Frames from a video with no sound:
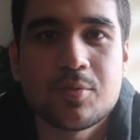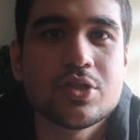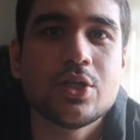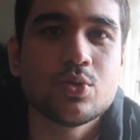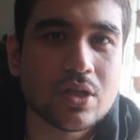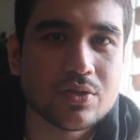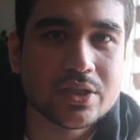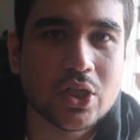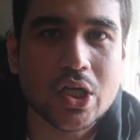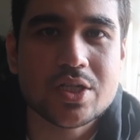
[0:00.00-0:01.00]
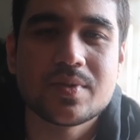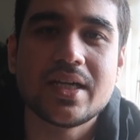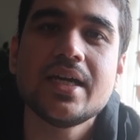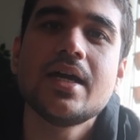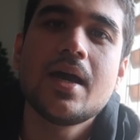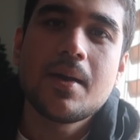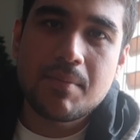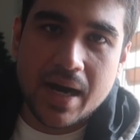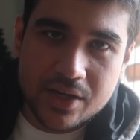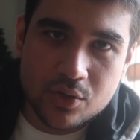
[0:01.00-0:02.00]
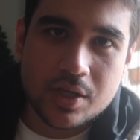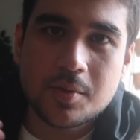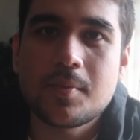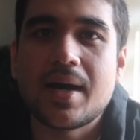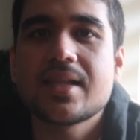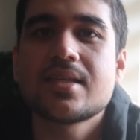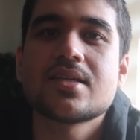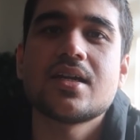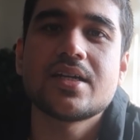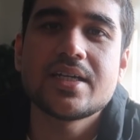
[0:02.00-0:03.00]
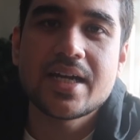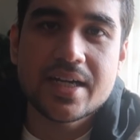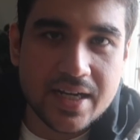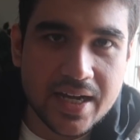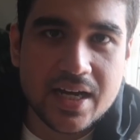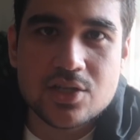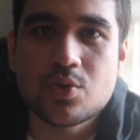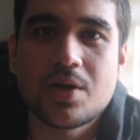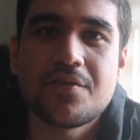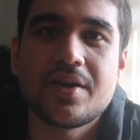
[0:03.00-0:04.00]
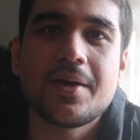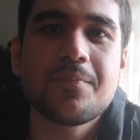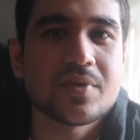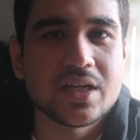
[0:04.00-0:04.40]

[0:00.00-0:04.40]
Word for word: का मुझे टू थाउजेंड डॉलर मिले बाकियों की अभी बात चल रही है ट्रायाज हुए हुए हैं